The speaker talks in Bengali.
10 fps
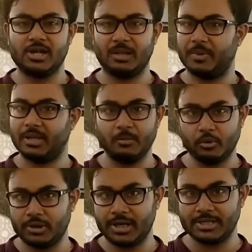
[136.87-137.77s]
সাত মাথার
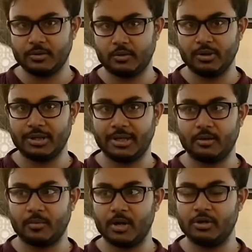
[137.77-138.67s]
মোড়টা আছে ওখান
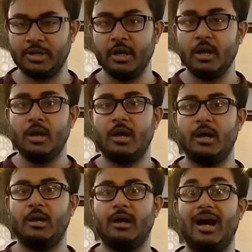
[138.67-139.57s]
থেকে তোমরা যদি
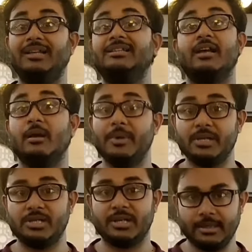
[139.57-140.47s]
হাজি
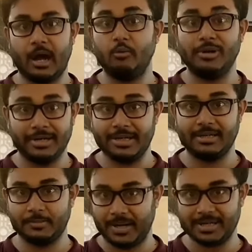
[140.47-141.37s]
সাহেবের যে আউটলেট মার্কেটটা